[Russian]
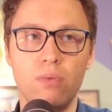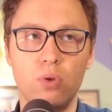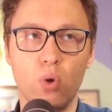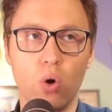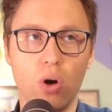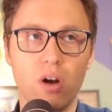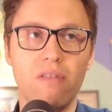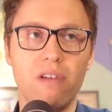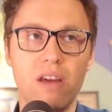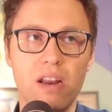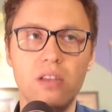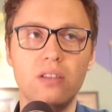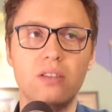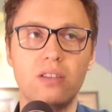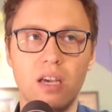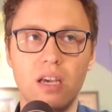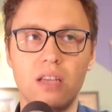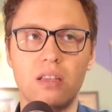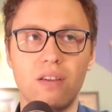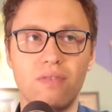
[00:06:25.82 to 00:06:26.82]
но
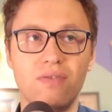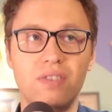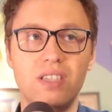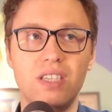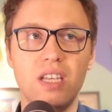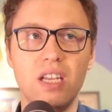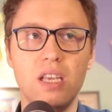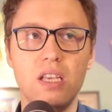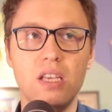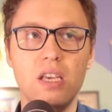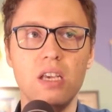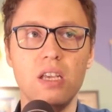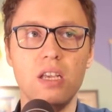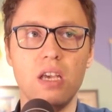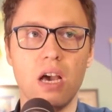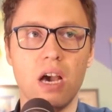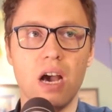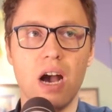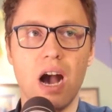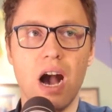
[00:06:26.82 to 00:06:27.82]
говорится это в
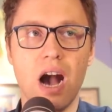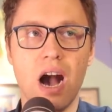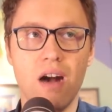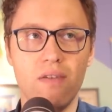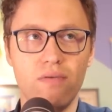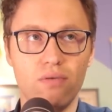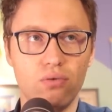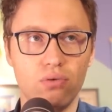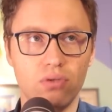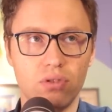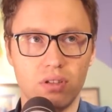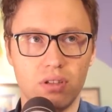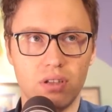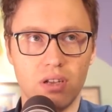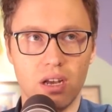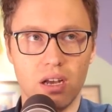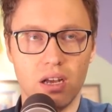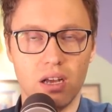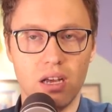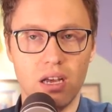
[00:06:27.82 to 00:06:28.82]
середине
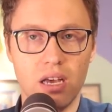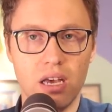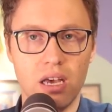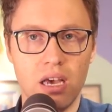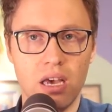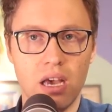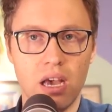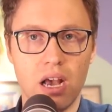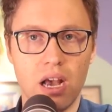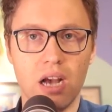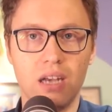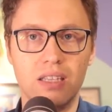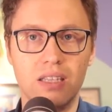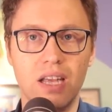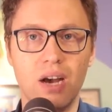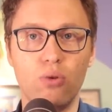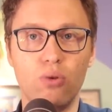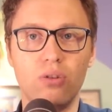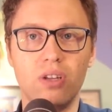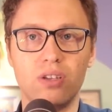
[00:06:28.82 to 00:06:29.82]
августа,
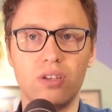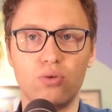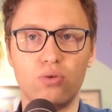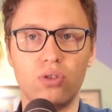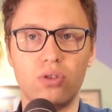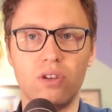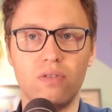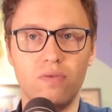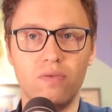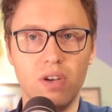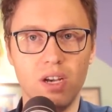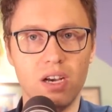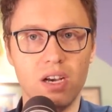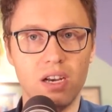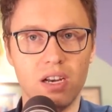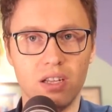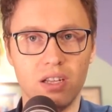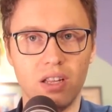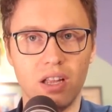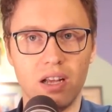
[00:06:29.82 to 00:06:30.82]
когда у нас уже
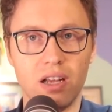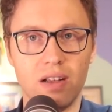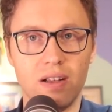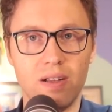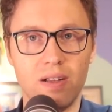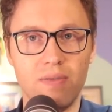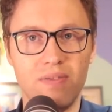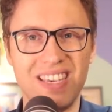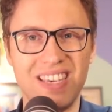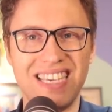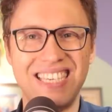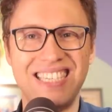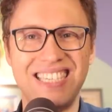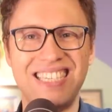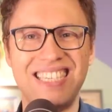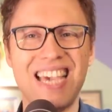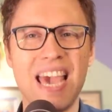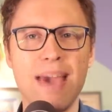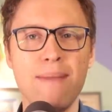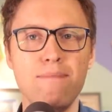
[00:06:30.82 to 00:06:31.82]
выгорело
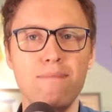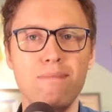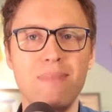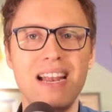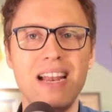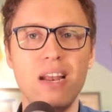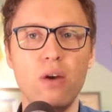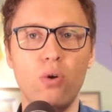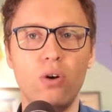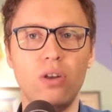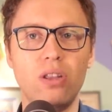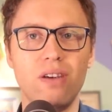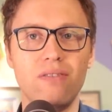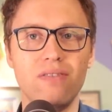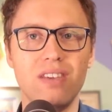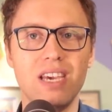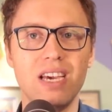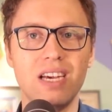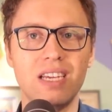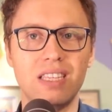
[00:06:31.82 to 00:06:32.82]
7
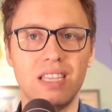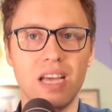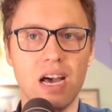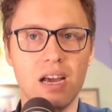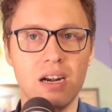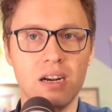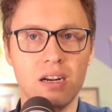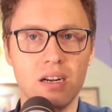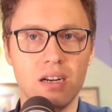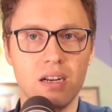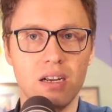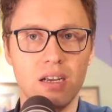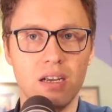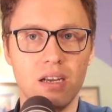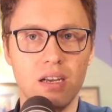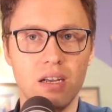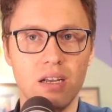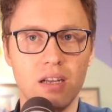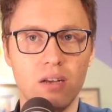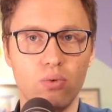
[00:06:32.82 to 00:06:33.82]
миллионов гектар,
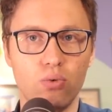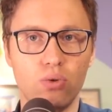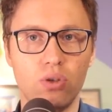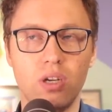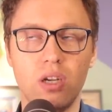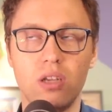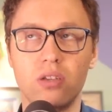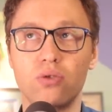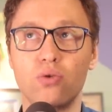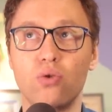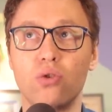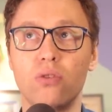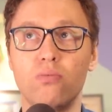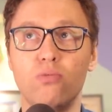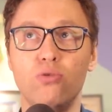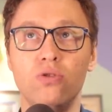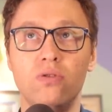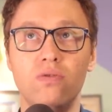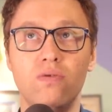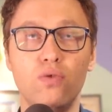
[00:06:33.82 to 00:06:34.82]
уже скоро
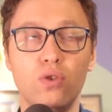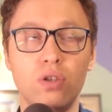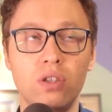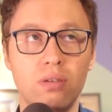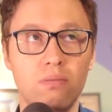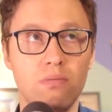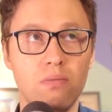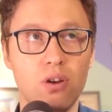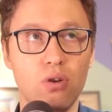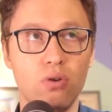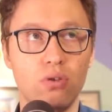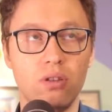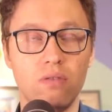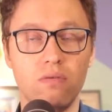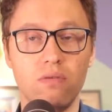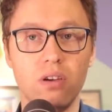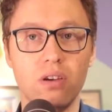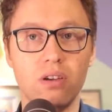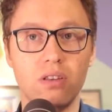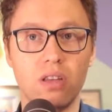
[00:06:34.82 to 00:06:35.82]
будет 8
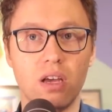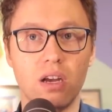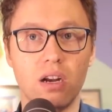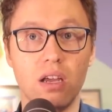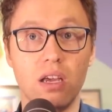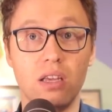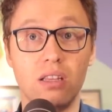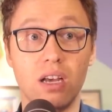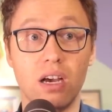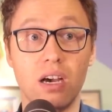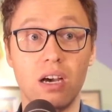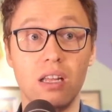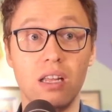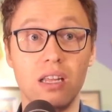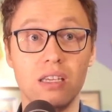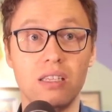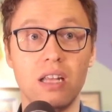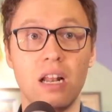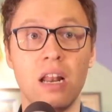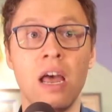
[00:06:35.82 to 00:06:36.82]
миллионов гектар. Это
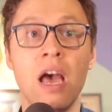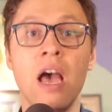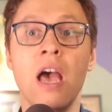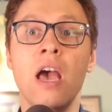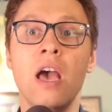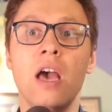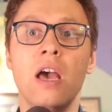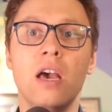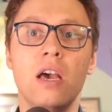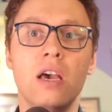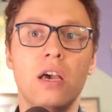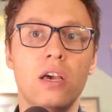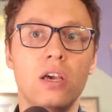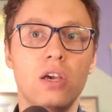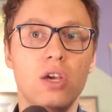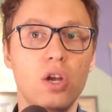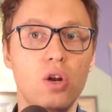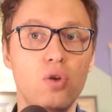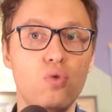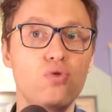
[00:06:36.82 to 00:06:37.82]
колоссально.
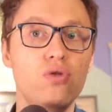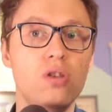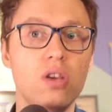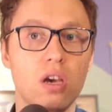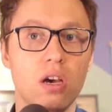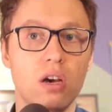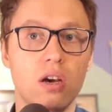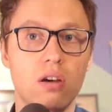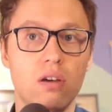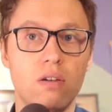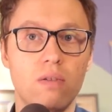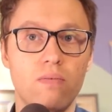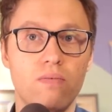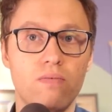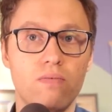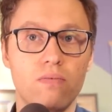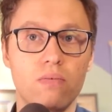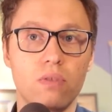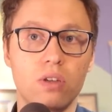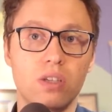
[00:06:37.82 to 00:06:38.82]
И люди
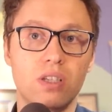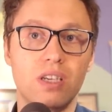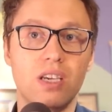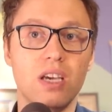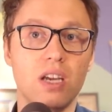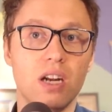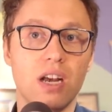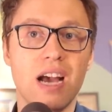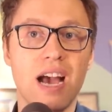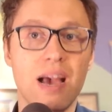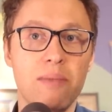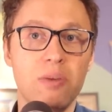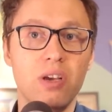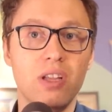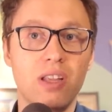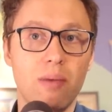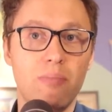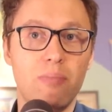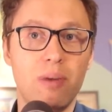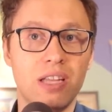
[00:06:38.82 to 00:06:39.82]
с кирками
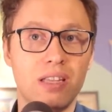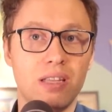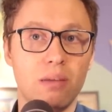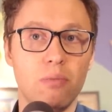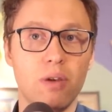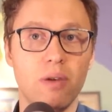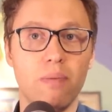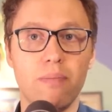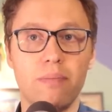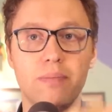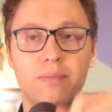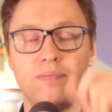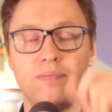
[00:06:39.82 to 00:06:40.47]
и лопатами